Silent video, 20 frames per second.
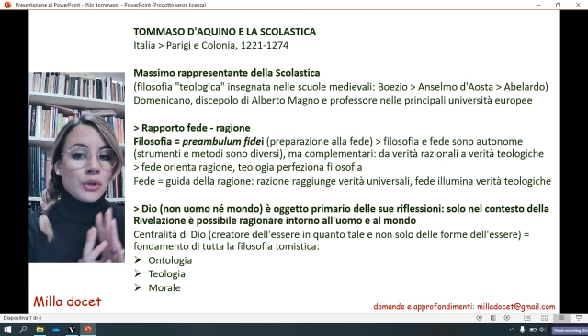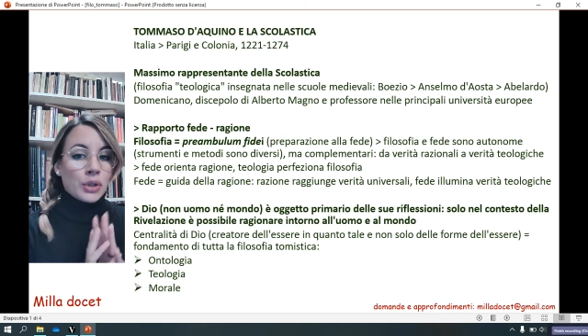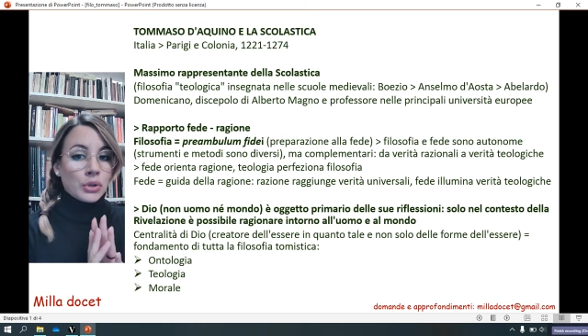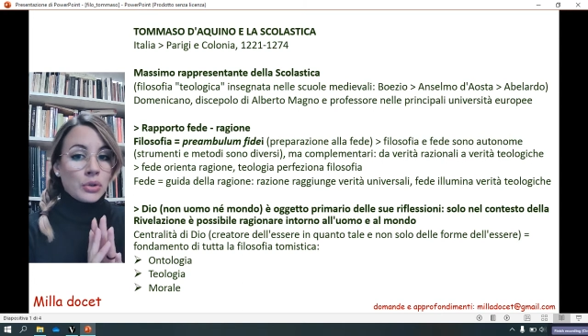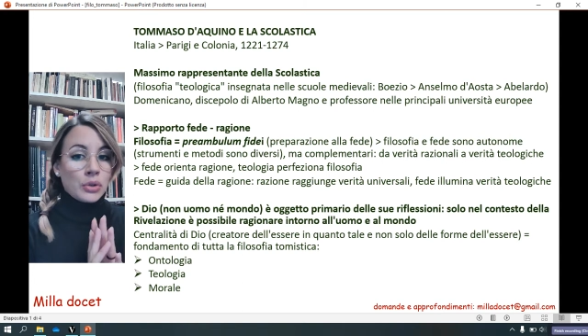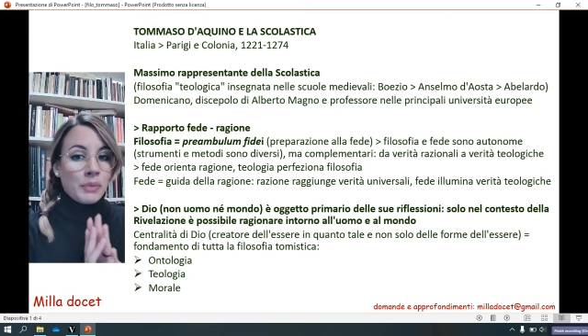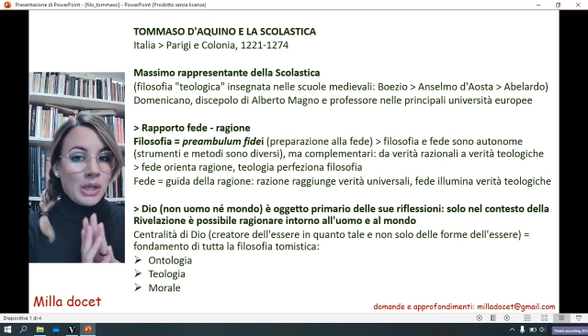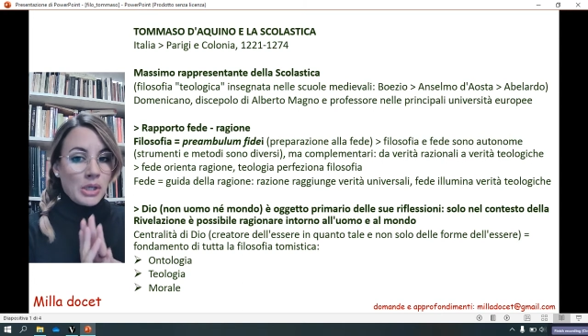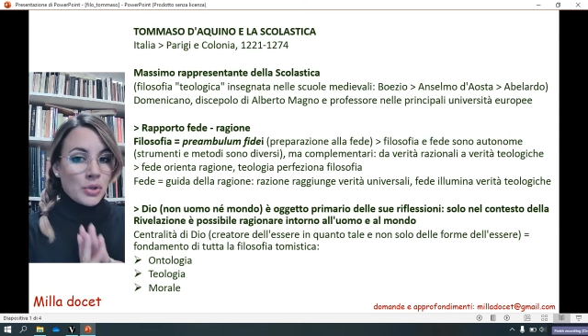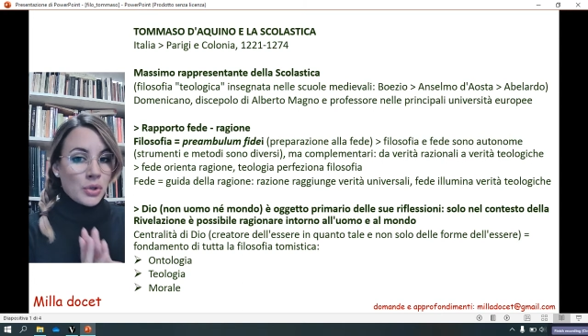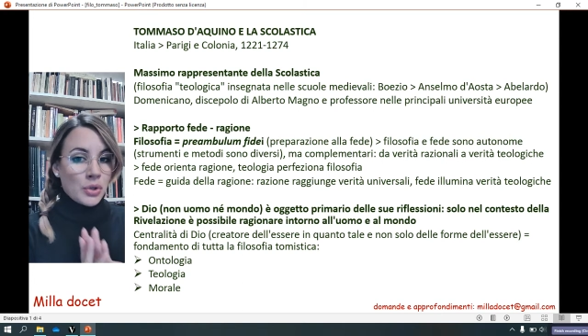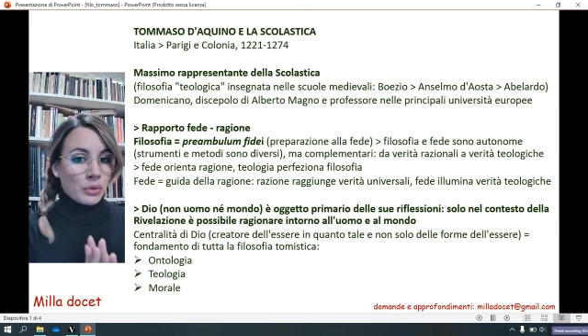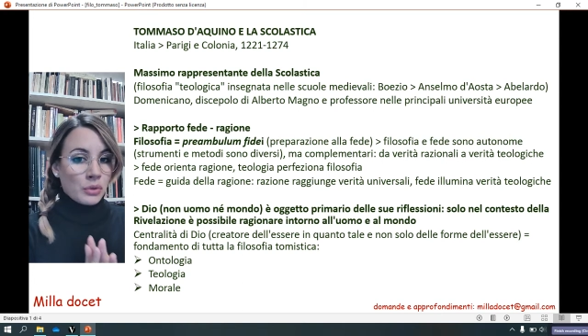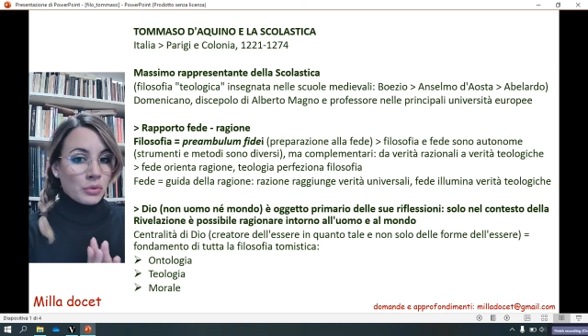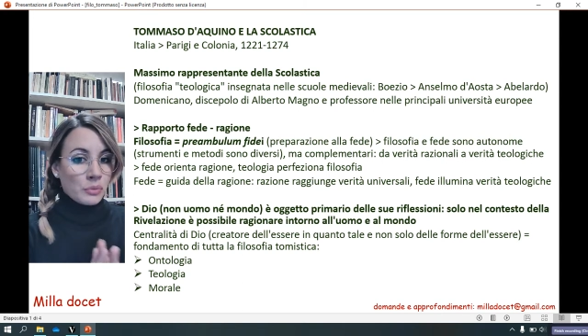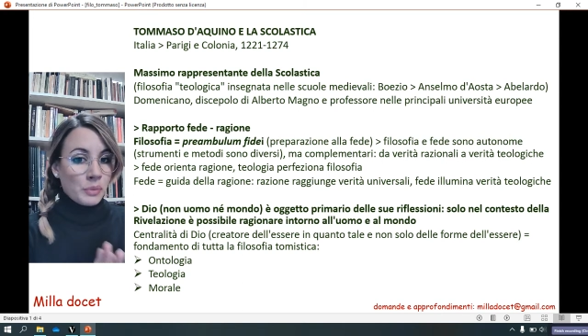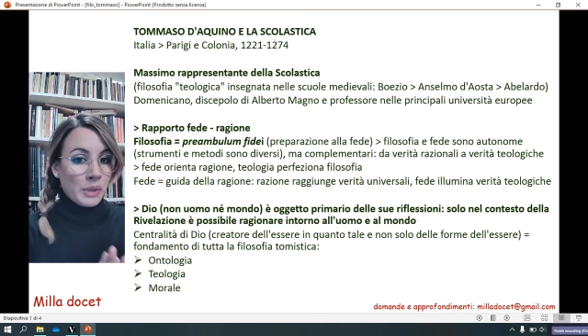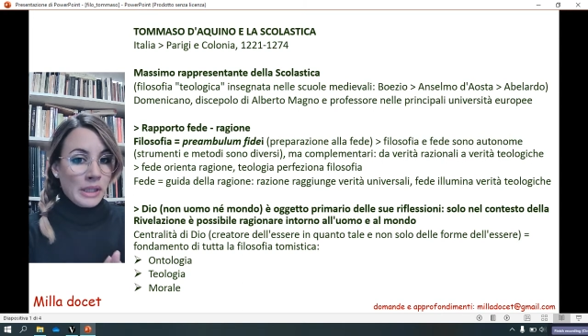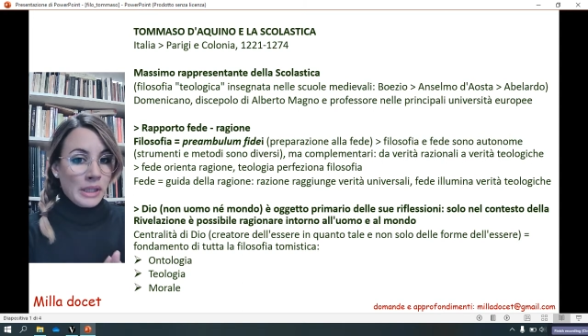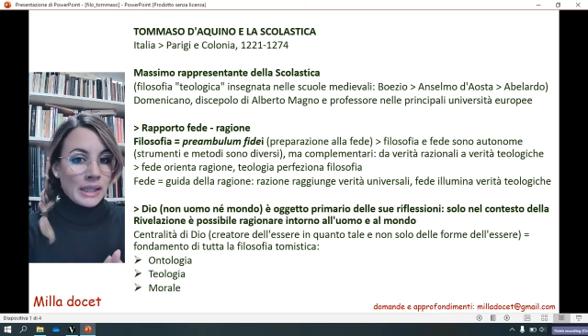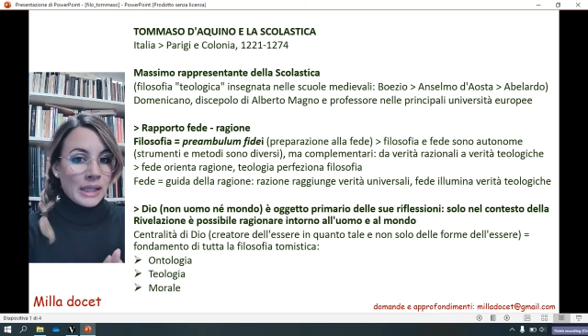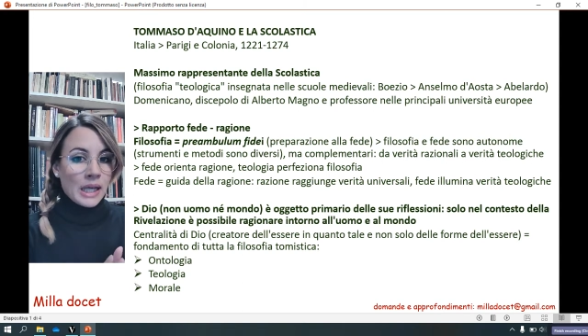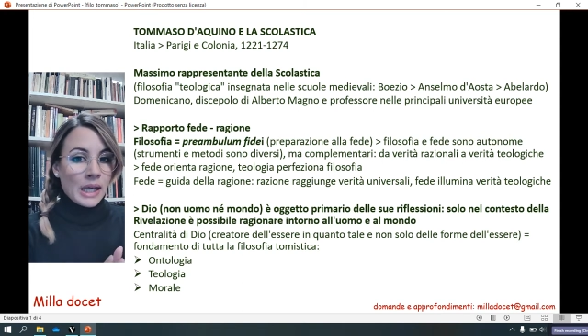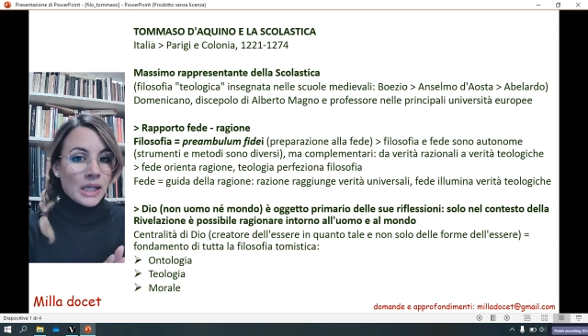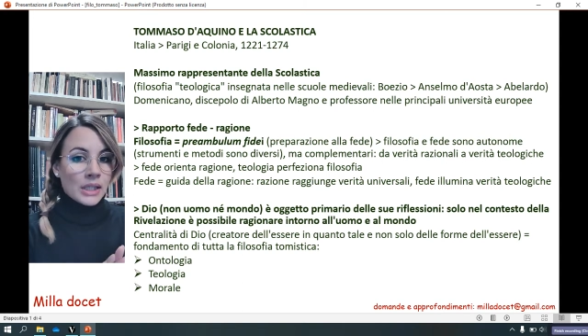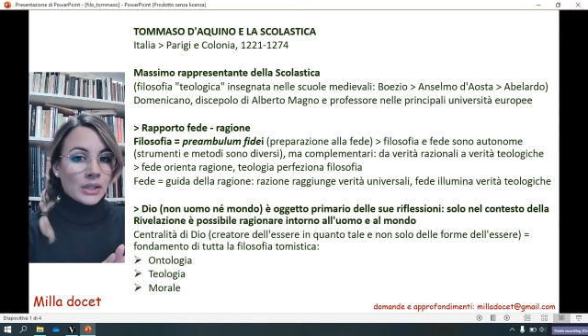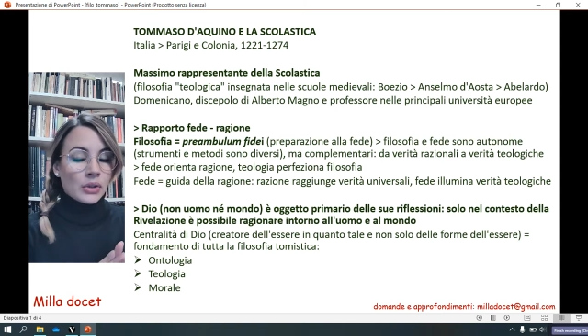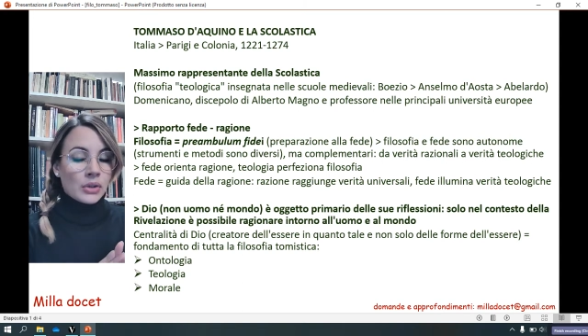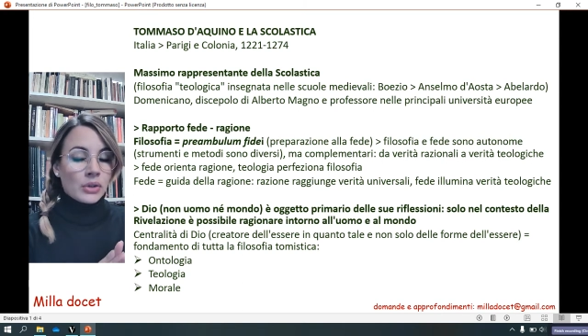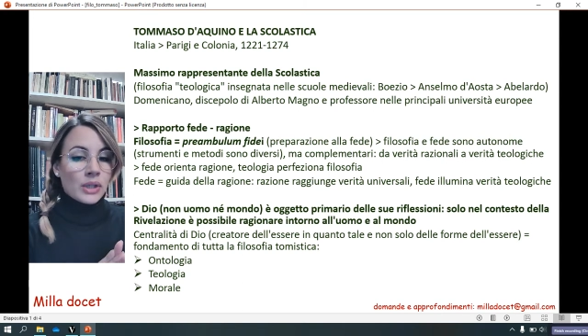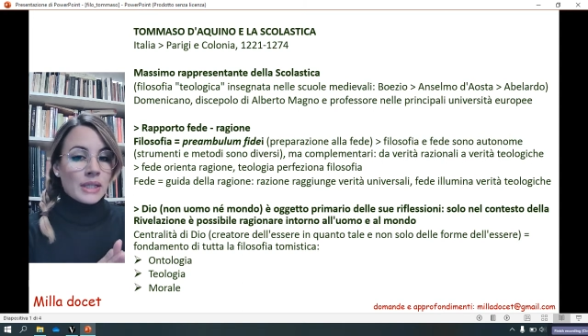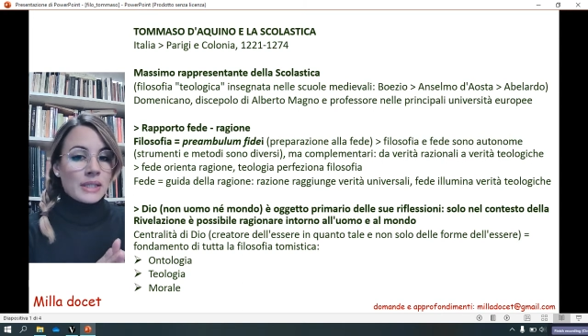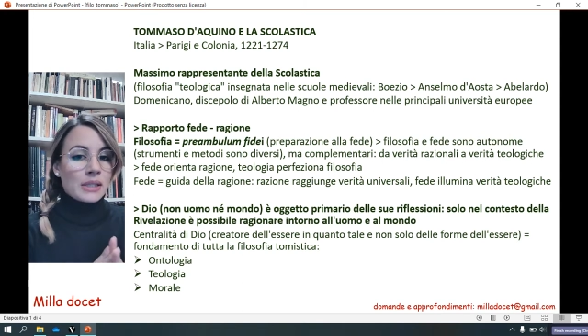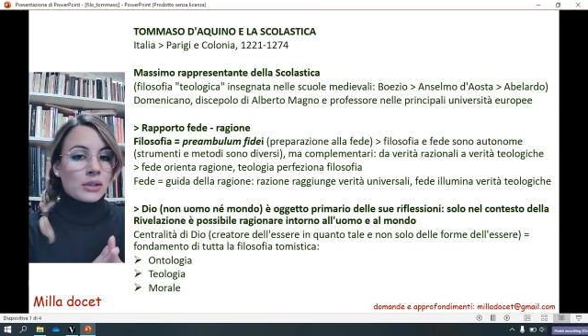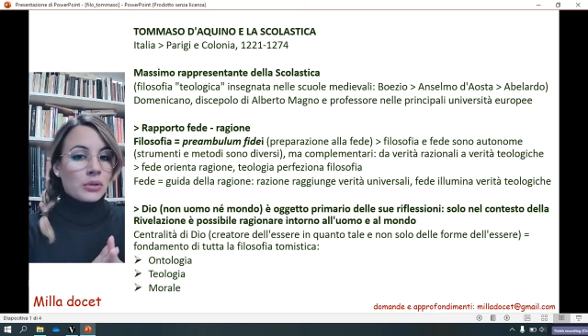Allora, Tommaso era un domenicano,